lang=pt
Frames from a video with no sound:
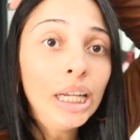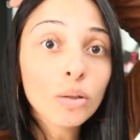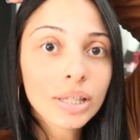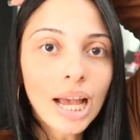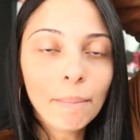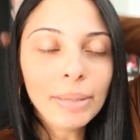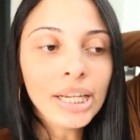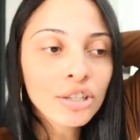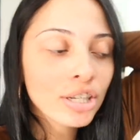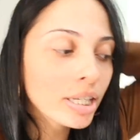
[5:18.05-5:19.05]
E os
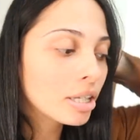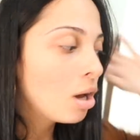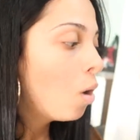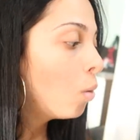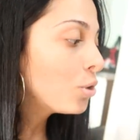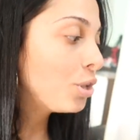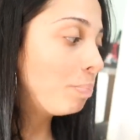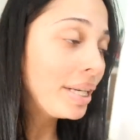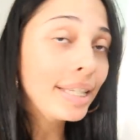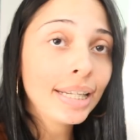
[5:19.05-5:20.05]
cabides, o de
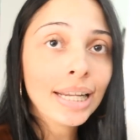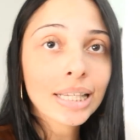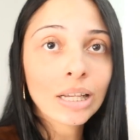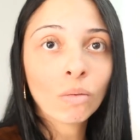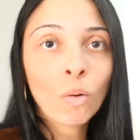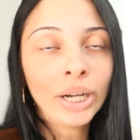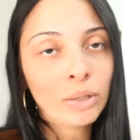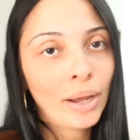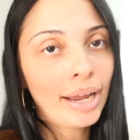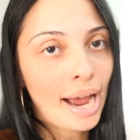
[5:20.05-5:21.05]
prisilha são
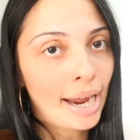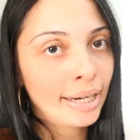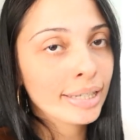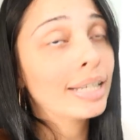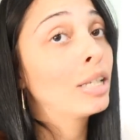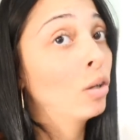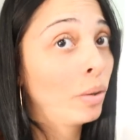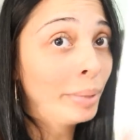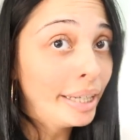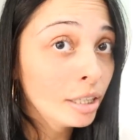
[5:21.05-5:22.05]
8 reais, se eu
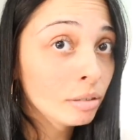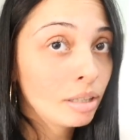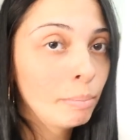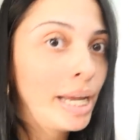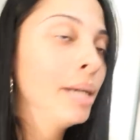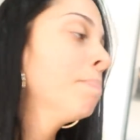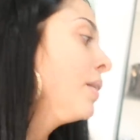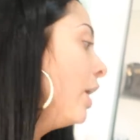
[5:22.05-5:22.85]
não me engano também.